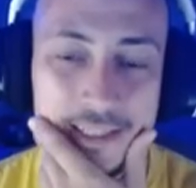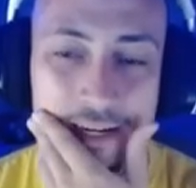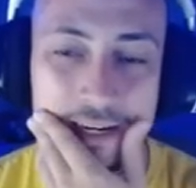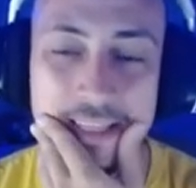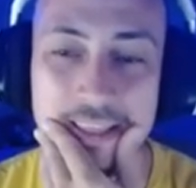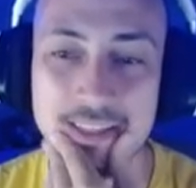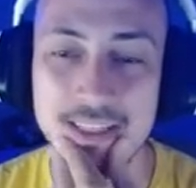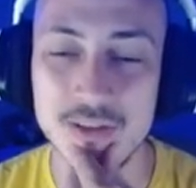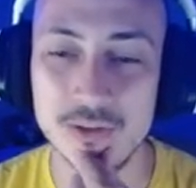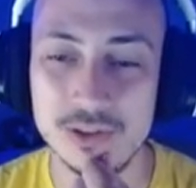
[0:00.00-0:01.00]
el Rally de
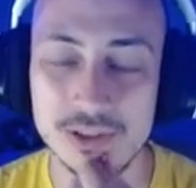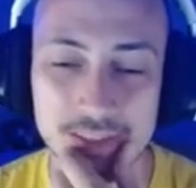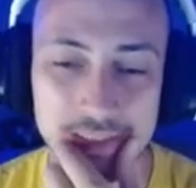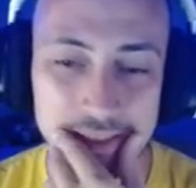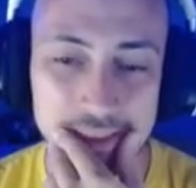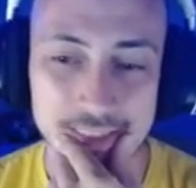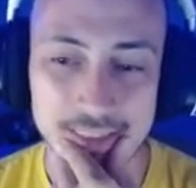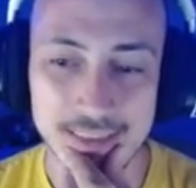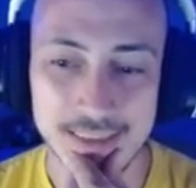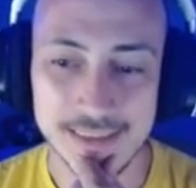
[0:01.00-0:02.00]
Ancestors
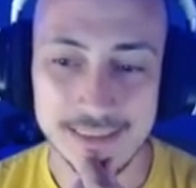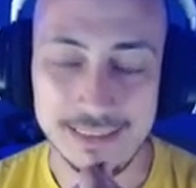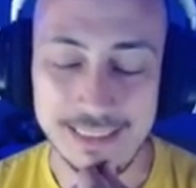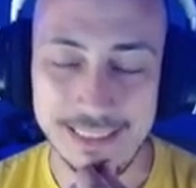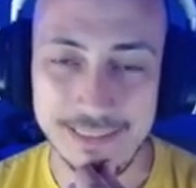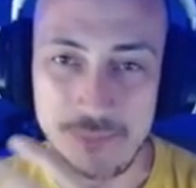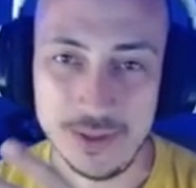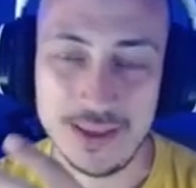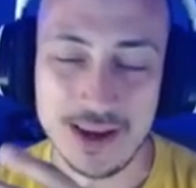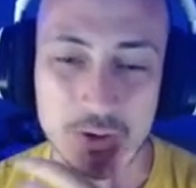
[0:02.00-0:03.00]
eh,
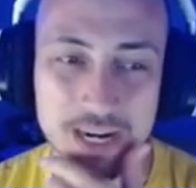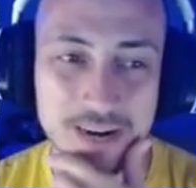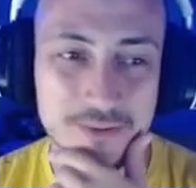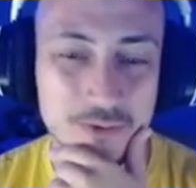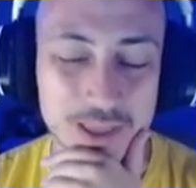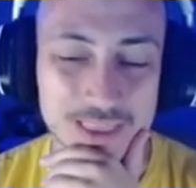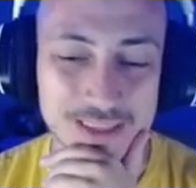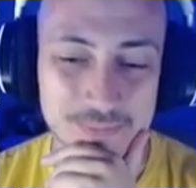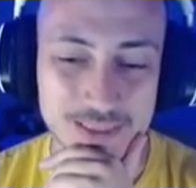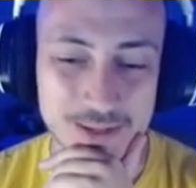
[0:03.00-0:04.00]
empieza a cobrar fuerza.
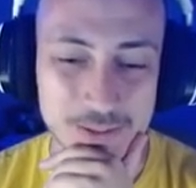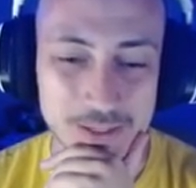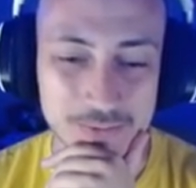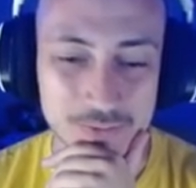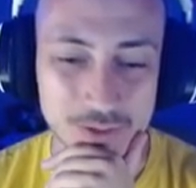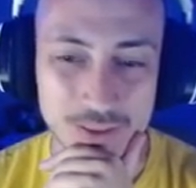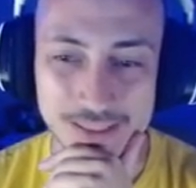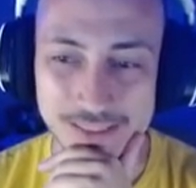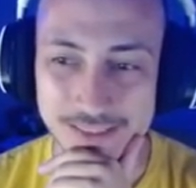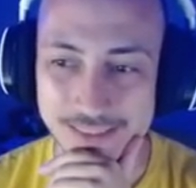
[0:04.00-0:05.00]
Empieza a cobrar fuerza.
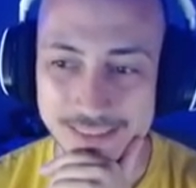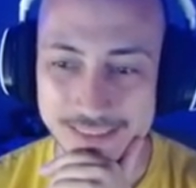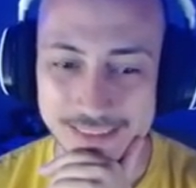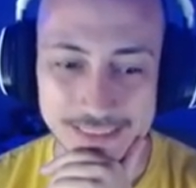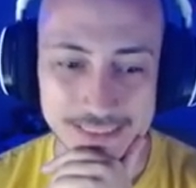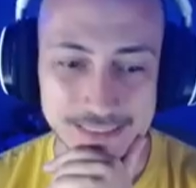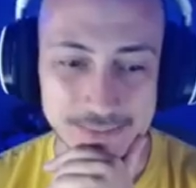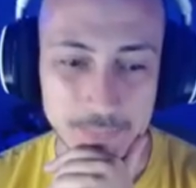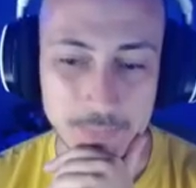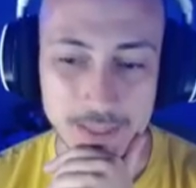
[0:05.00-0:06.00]

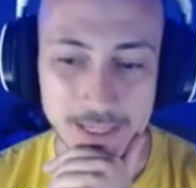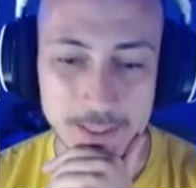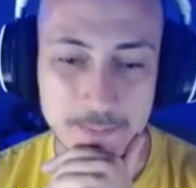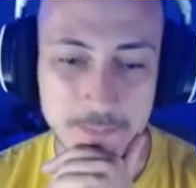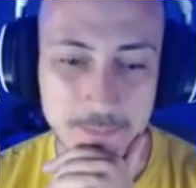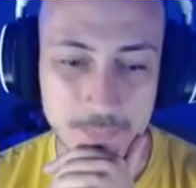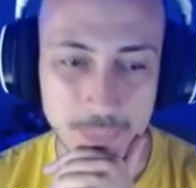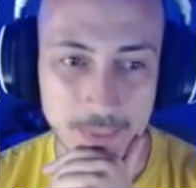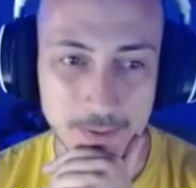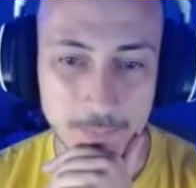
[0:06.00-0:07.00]
Vale.
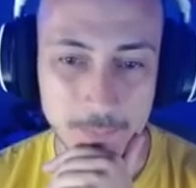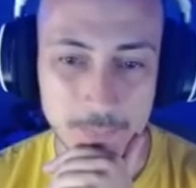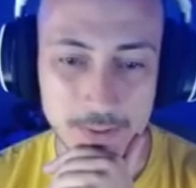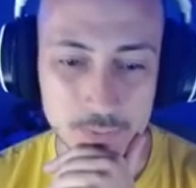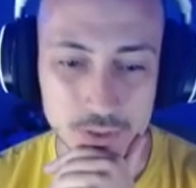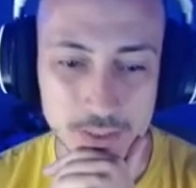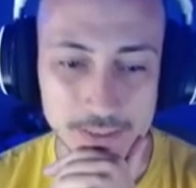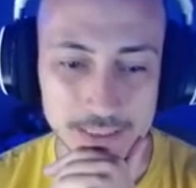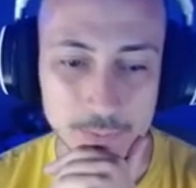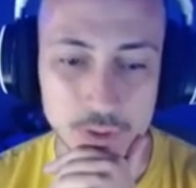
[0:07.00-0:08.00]
Vamos a
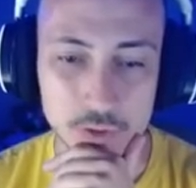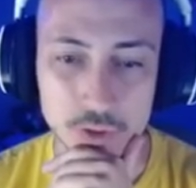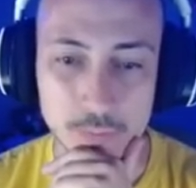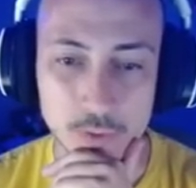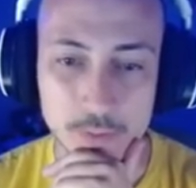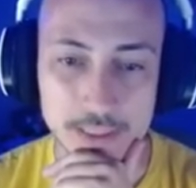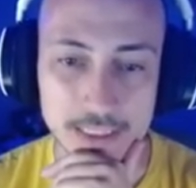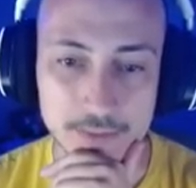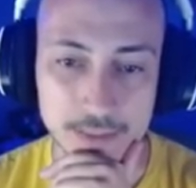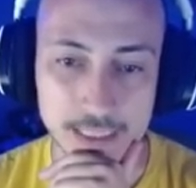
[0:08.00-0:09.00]
ver, tenemos ritos del Polo para
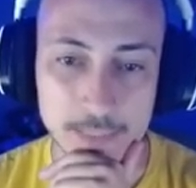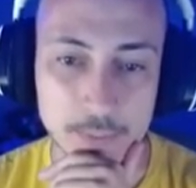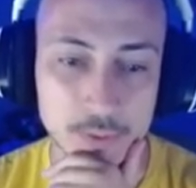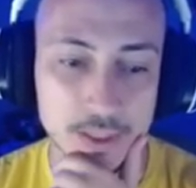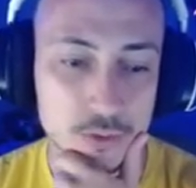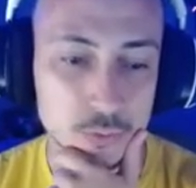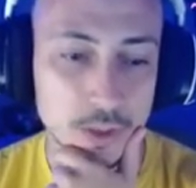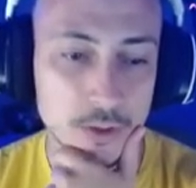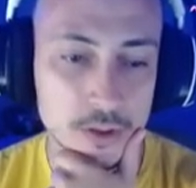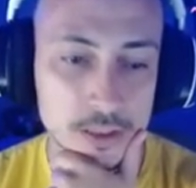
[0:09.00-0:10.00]
sacrificar la prodora del
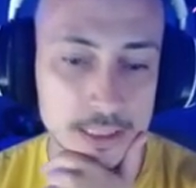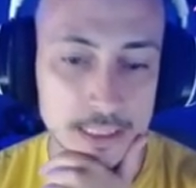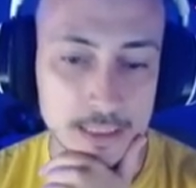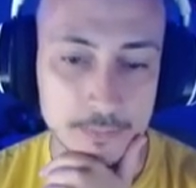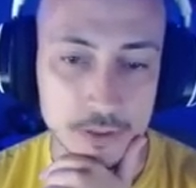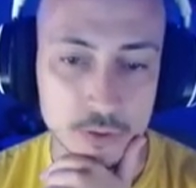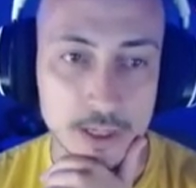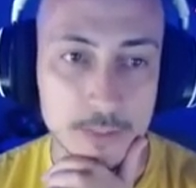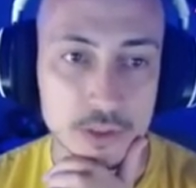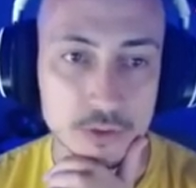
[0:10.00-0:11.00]
suturador, pero no la
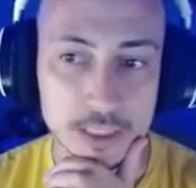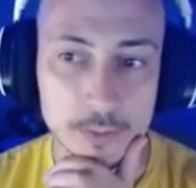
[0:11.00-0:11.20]
vamos a usar de